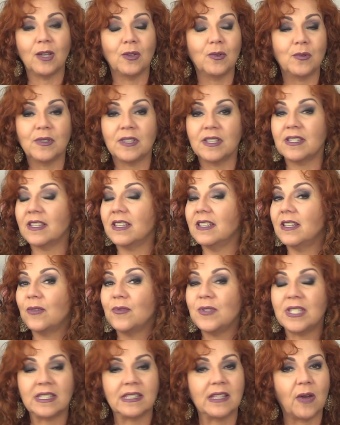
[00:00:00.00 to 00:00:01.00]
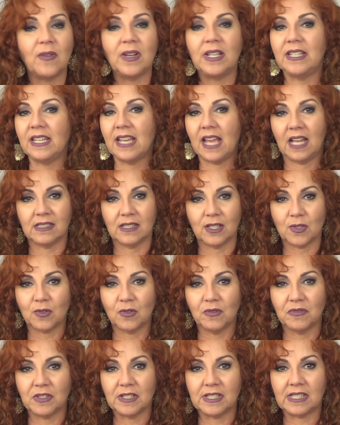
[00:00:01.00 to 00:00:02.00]
alunas que não estão alinhadas
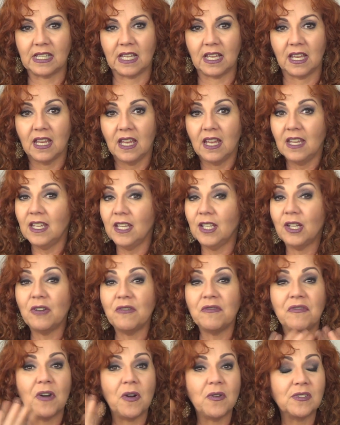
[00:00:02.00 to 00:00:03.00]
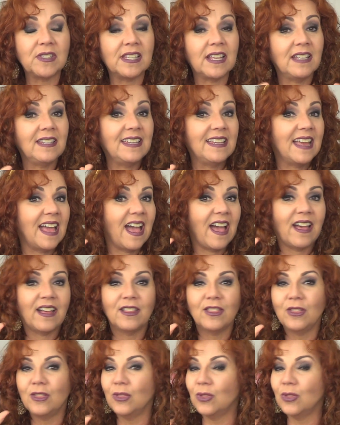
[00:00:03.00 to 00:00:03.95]
com você e não vão se alinhar